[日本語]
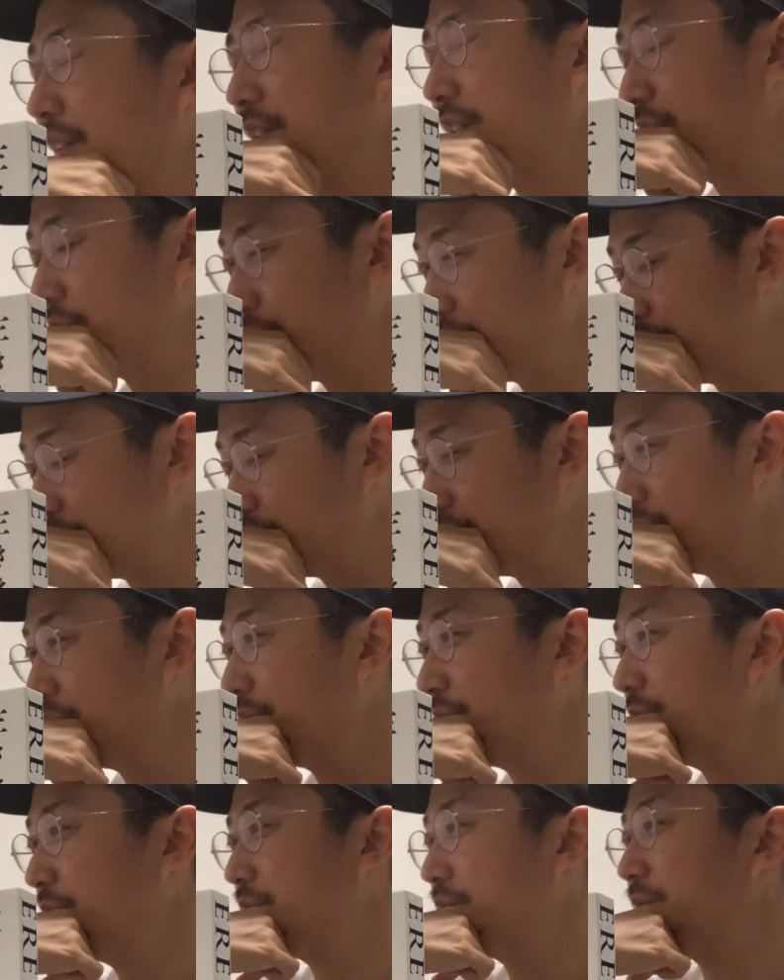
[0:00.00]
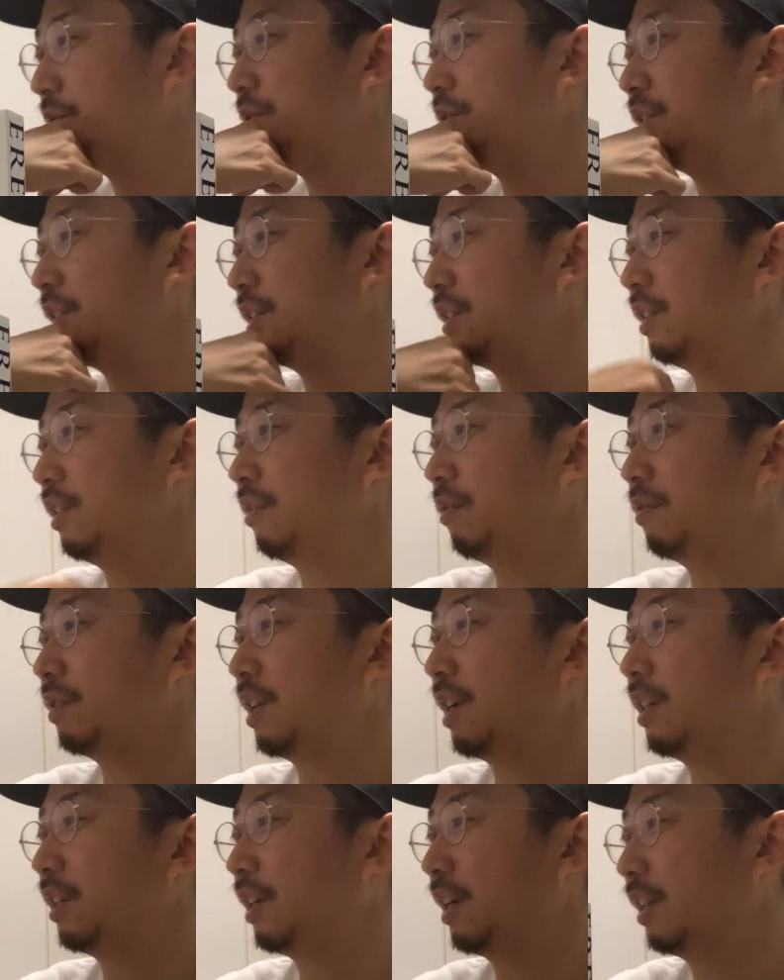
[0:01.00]
あ、その15分の少女たちの
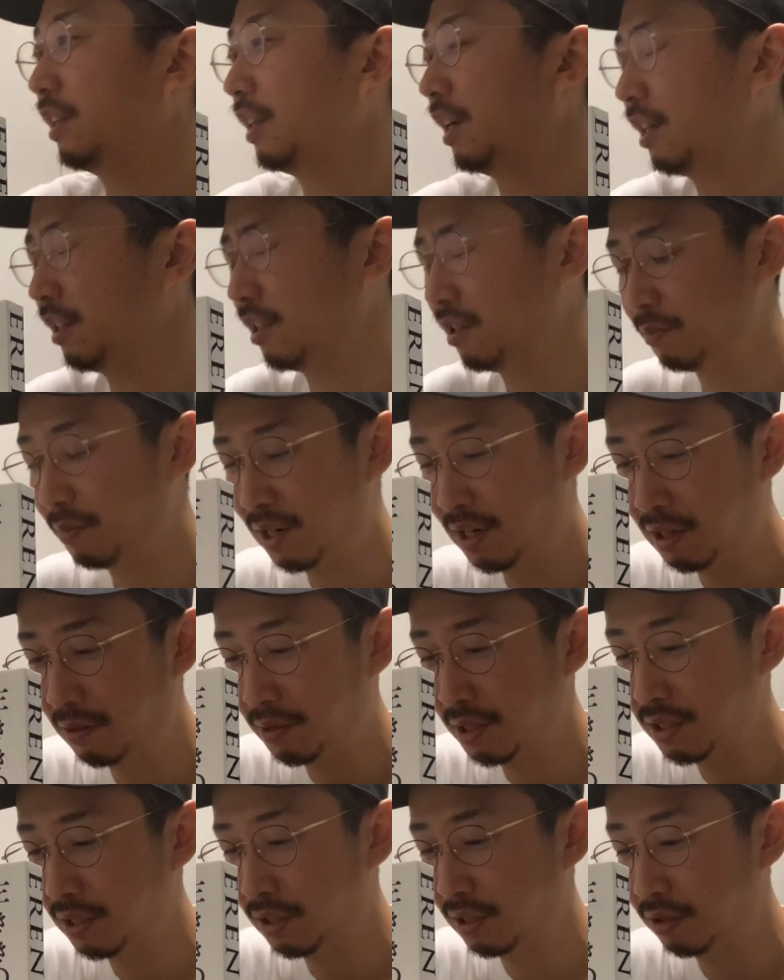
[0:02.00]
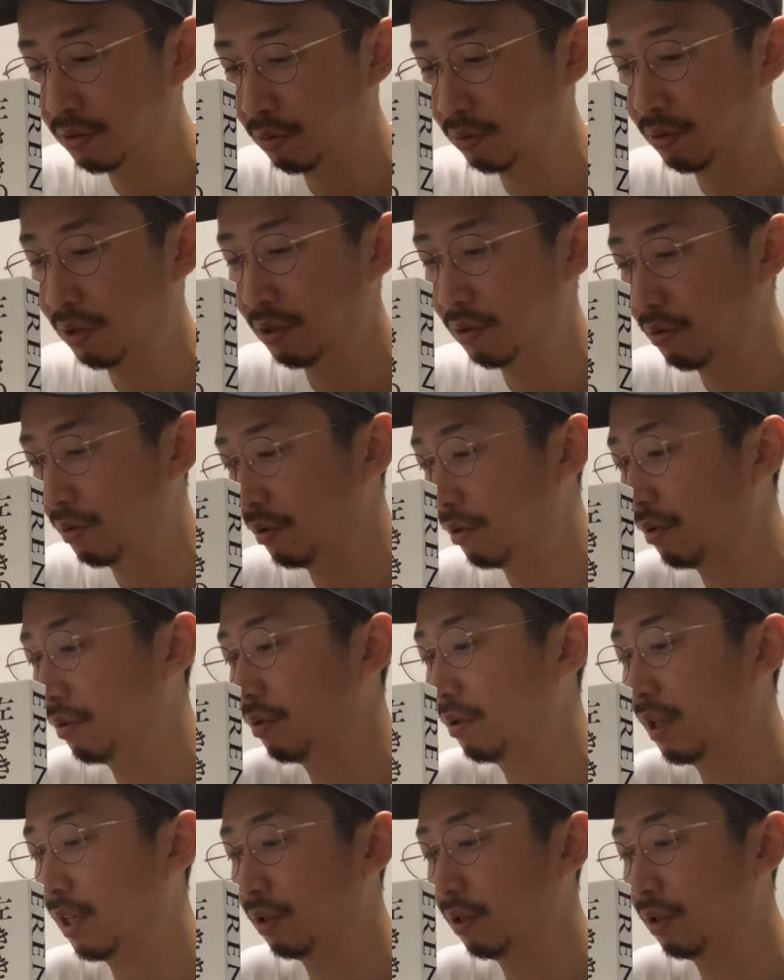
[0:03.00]
3巻に発売合わせてちょっといろいろ、